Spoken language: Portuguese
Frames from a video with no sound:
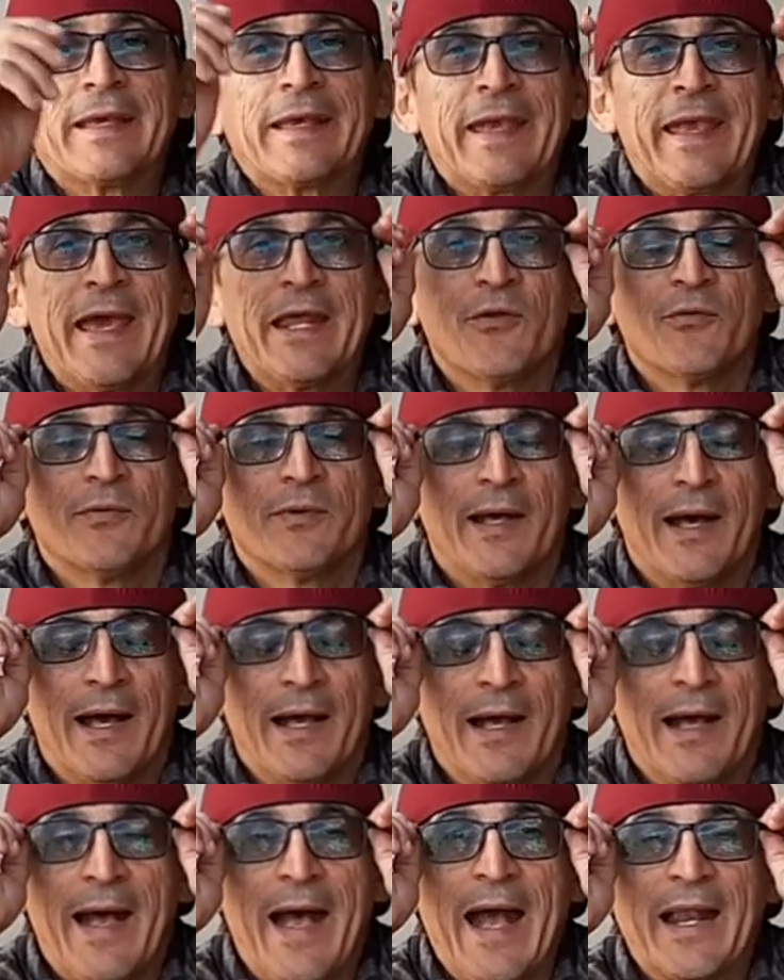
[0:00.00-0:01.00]
Quero
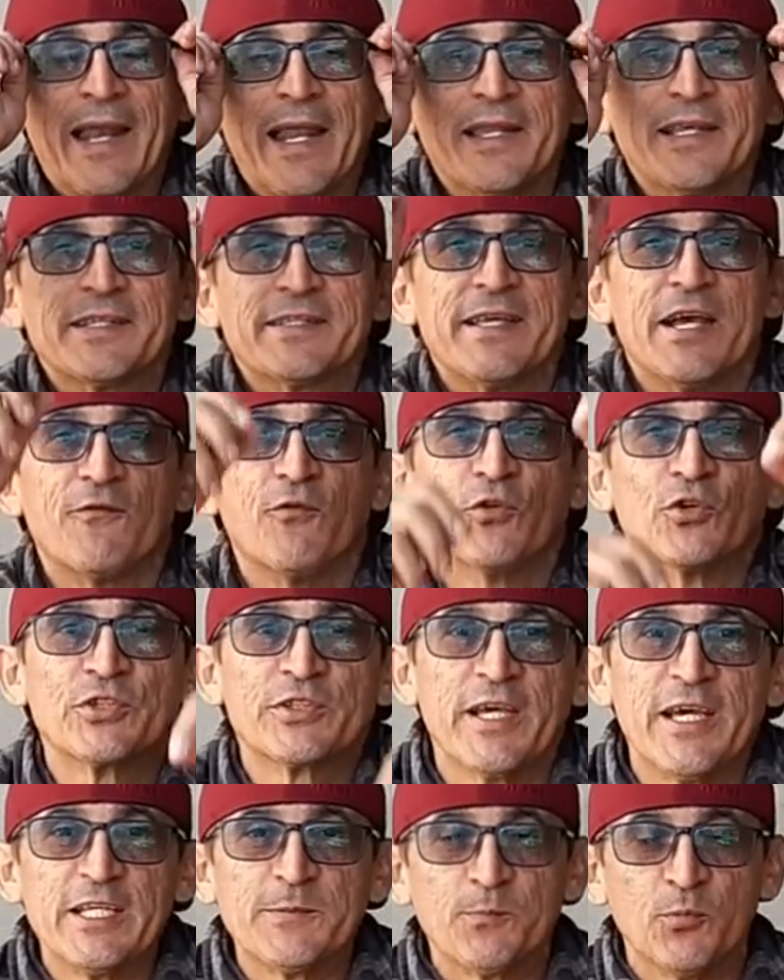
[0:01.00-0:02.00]
agradecer a
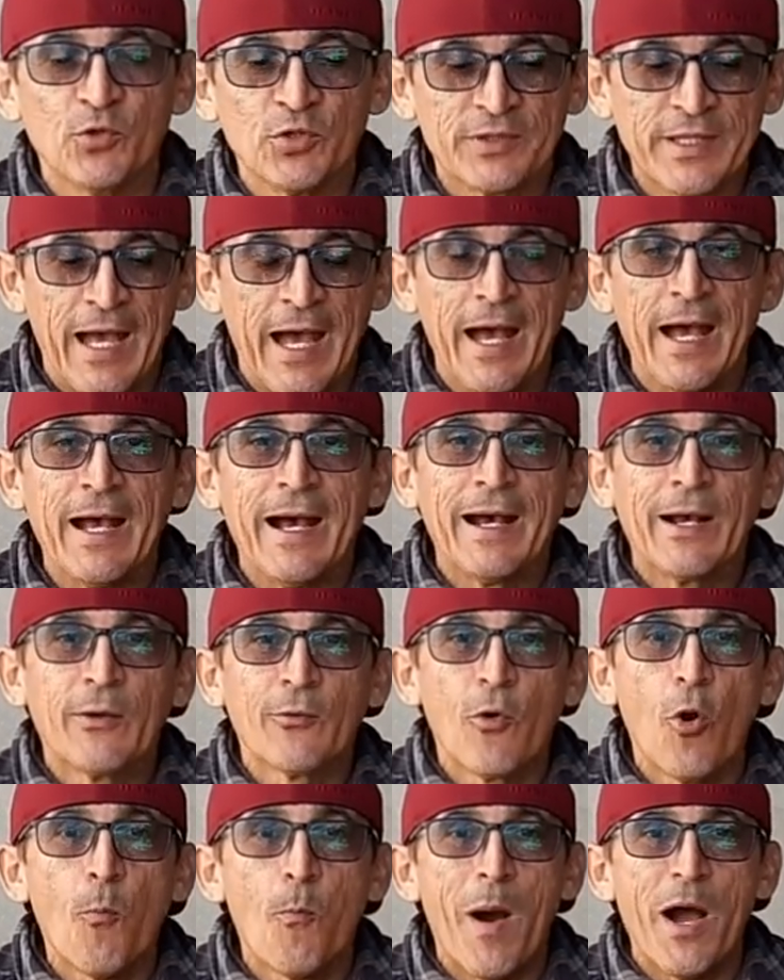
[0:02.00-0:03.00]
vocês por estar
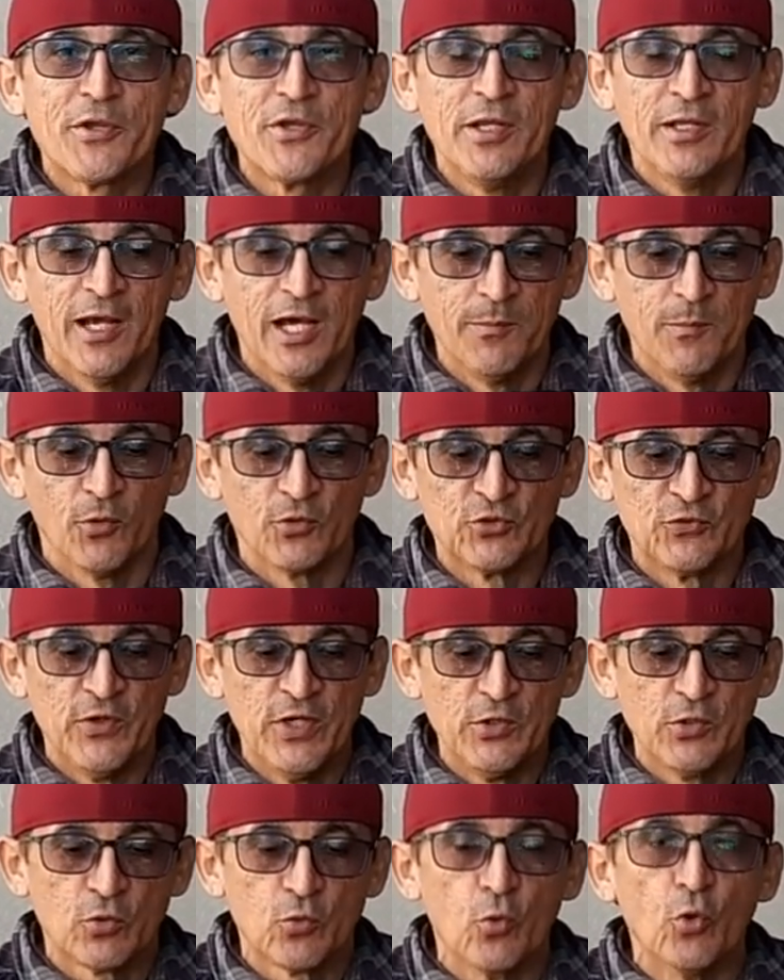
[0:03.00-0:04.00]
compartilhando meus
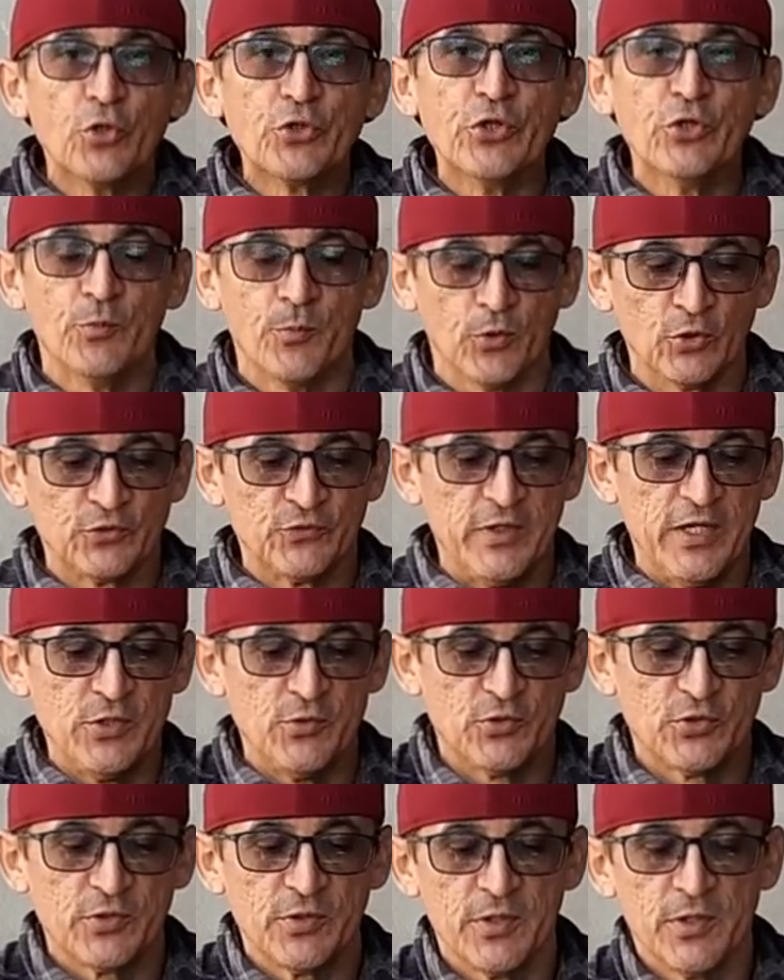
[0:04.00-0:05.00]
vídeos, curtindo meus
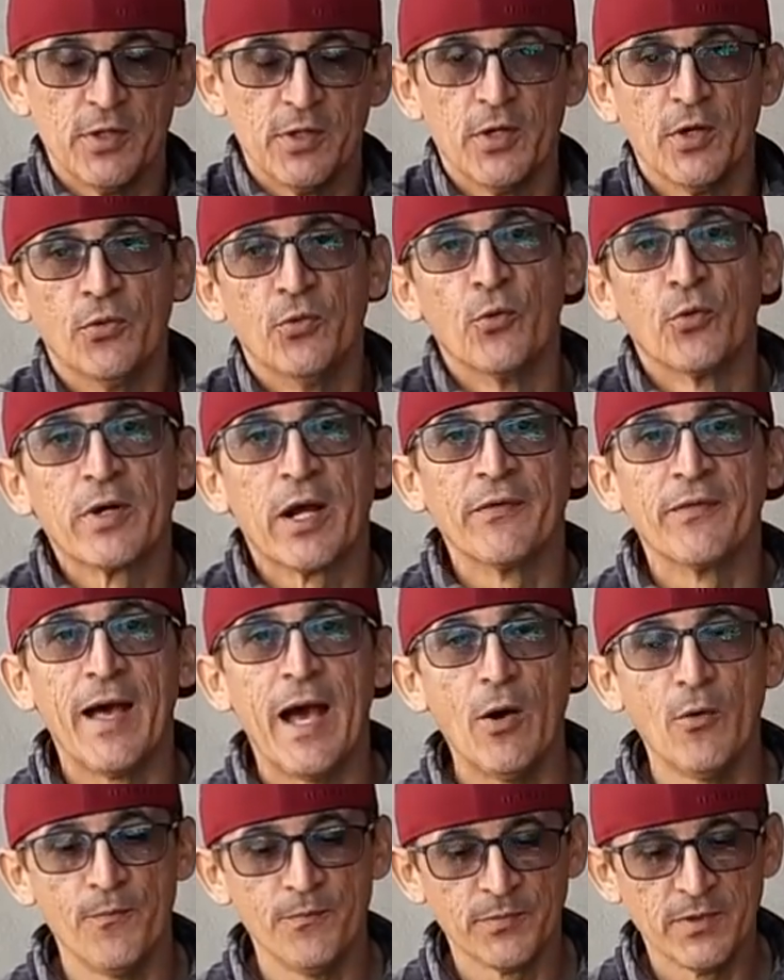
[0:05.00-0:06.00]
vídeos no
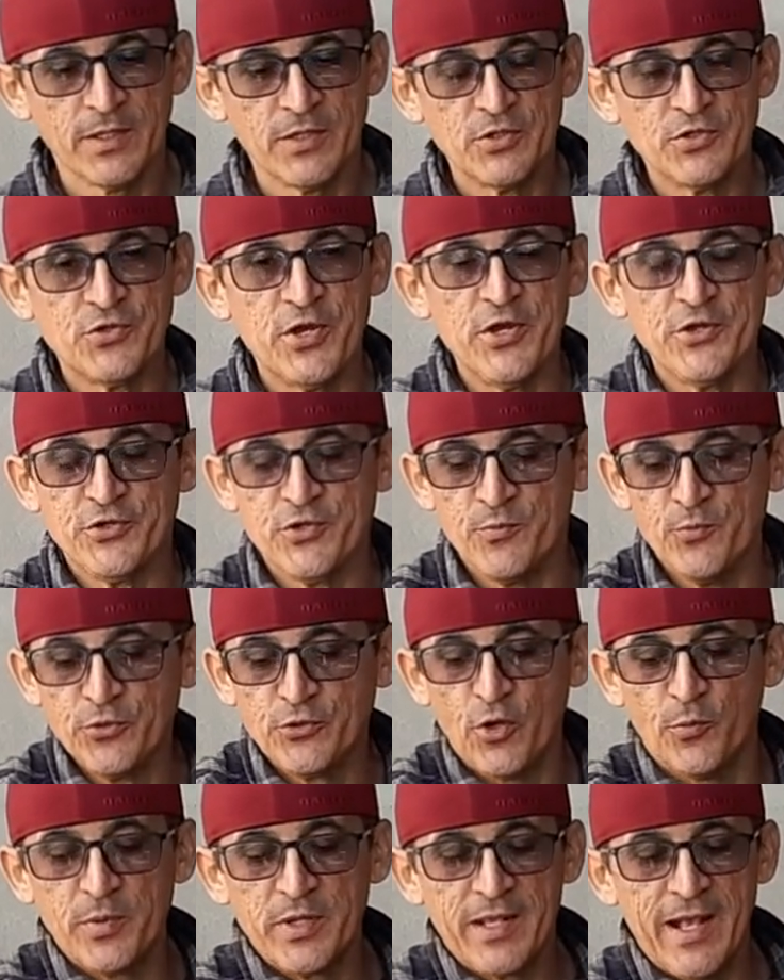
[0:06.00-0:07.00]
canal. Gente, muito
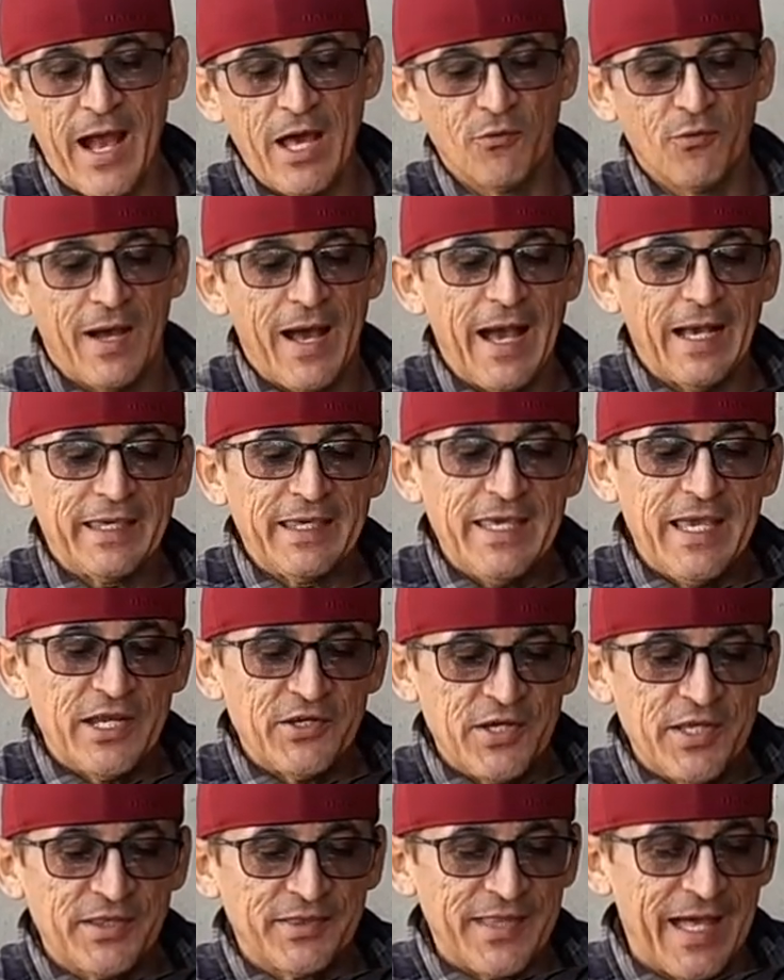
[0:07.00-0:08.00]
obrigado. Aqui a
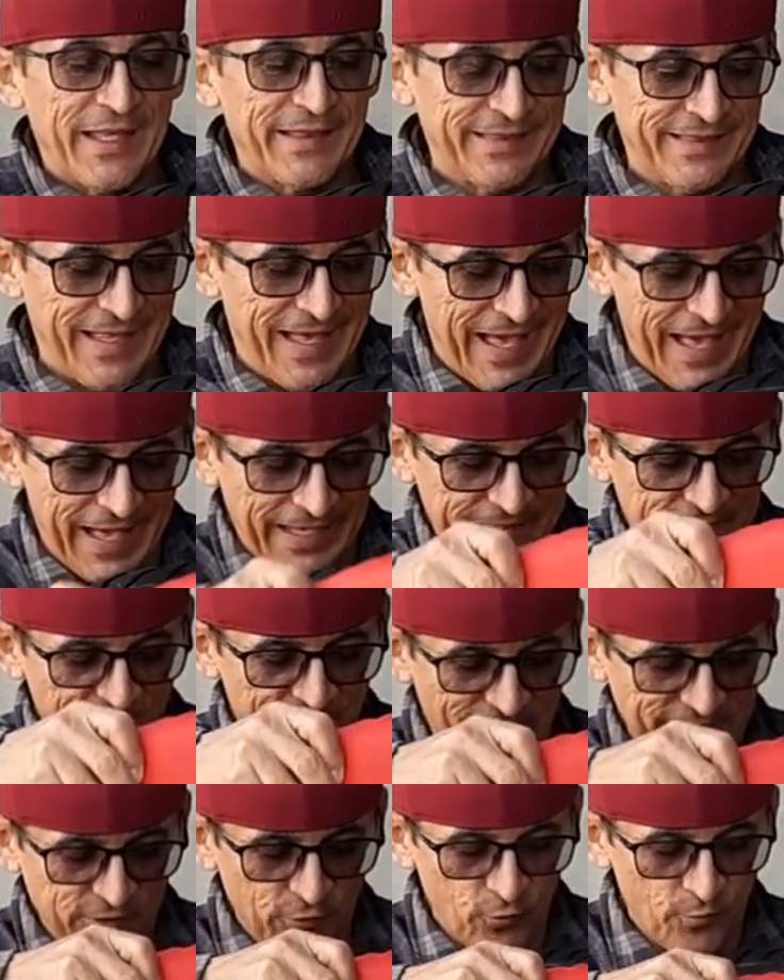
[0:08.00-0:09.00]
gente está aqui
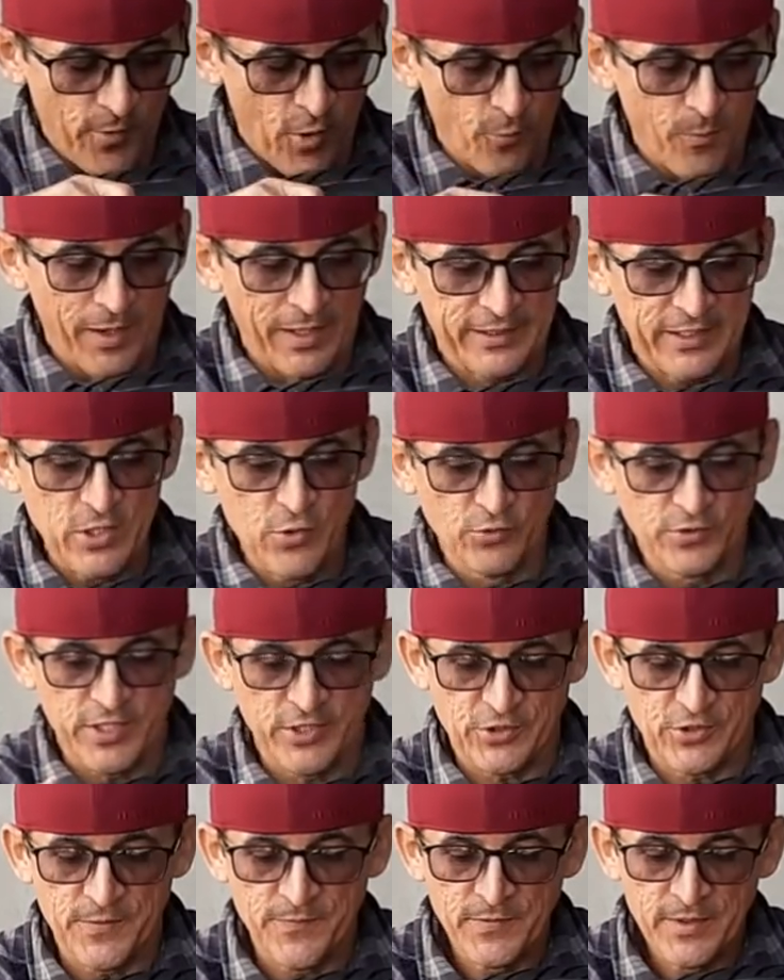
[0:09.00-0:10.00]
fazendo o meu banquinho,
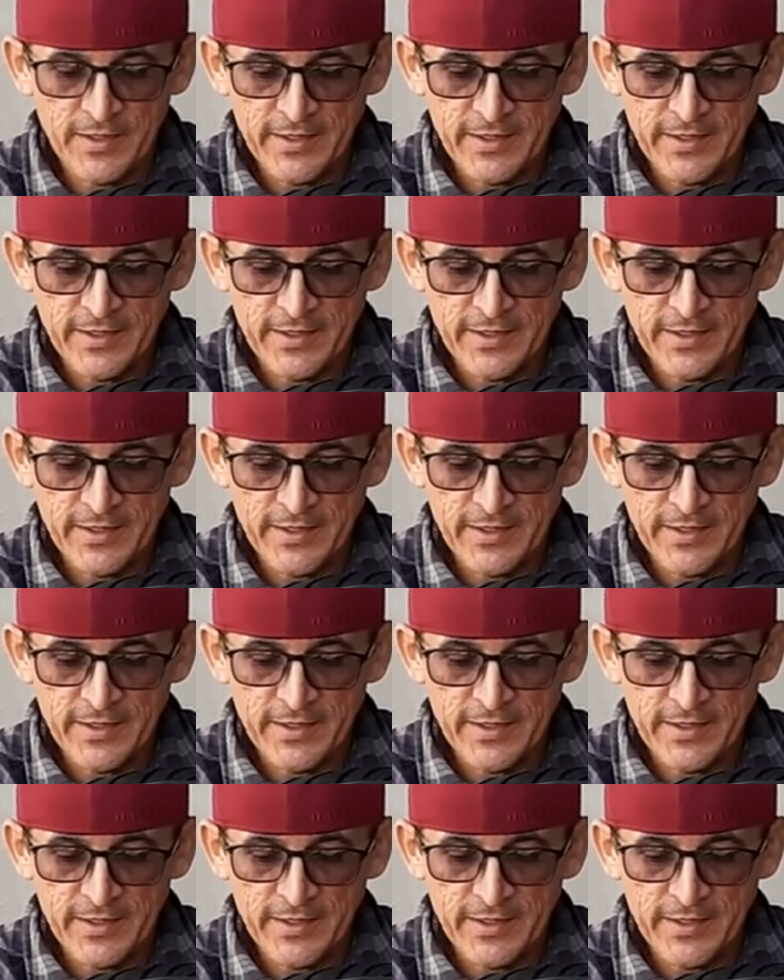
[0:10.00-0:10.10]
gente.